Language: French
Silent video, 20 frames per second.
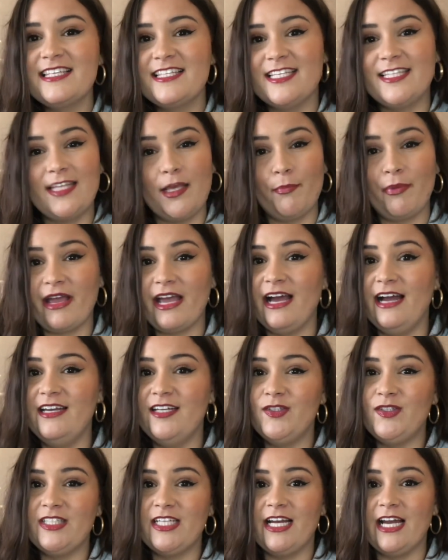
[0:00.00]
si tu es prêt à
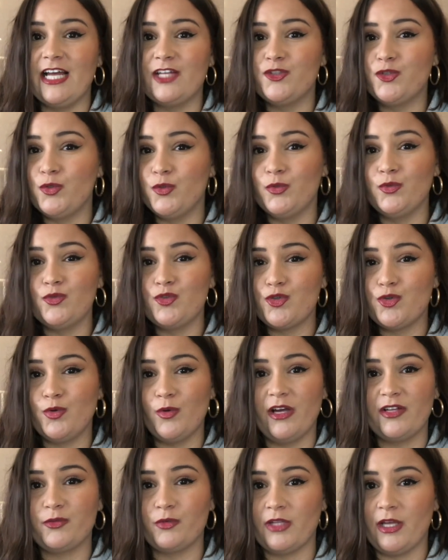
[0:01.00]
aligner la thune, tu
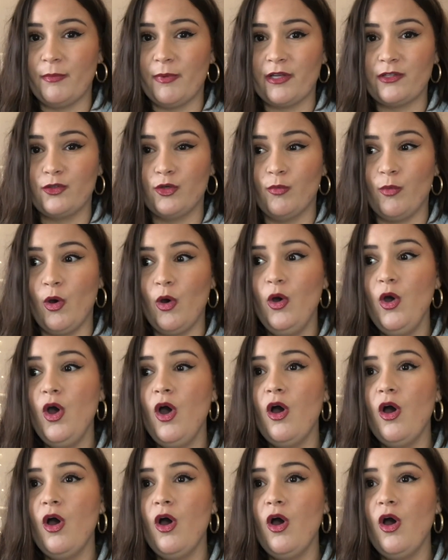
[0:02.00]
as ton appartement.